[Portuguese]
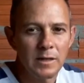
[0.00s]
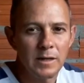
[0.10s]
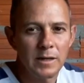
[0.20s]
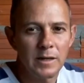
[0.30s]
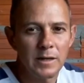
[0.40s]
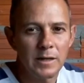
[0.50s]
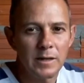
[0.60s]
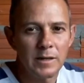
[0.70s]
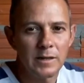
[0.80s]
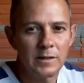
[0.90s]

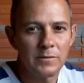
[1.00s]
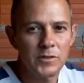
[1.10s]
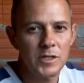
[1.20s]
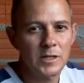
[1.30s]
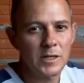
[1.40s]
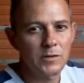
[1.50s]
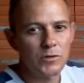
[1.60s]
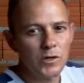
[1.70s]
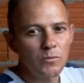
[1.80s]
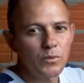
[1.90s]
É, você tem que
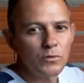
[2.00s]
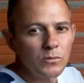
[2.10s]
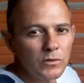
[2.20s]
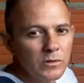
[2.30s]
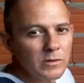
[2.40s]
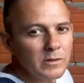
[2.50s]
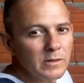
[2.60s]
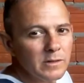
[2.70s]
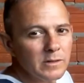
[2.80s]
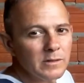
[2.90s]
usar um prumo
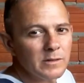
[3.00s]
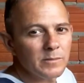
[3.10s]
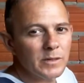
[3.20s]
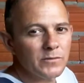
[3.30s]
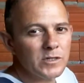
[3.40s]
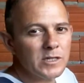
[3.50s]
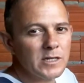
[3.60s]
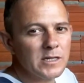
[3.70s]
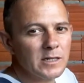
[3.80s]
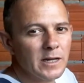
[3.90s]
para você
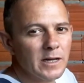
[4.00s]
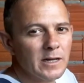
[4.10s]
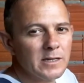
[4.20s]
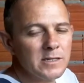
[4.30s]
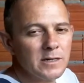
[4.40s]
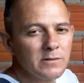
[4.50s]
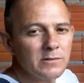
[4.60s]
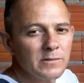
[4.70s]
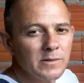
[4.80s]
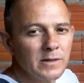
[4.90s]
assentar ela, certo?
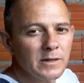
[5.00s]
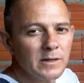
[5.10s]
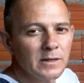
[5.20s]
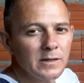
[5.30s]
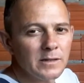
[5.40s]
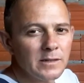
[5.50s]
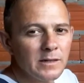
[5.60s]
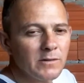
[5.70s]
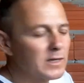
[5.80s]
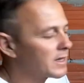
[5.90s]

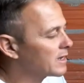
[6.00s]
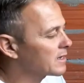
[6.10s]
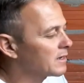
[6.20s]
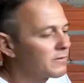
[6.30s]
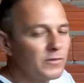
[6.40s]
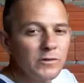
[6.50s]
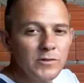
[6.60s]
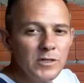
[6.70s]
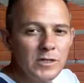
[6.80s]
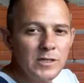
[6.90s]
Então a ideia que ele viu é
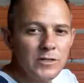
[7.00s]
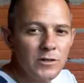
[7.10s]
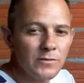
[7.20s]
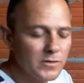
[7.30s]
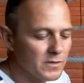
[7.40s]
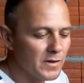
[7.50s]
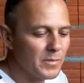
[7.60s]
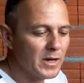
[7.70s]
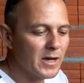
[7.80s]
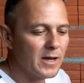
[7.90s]
a seguinte, ó, você vai
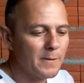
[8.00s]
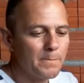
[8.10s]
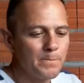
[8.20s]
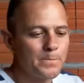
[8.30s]
pegar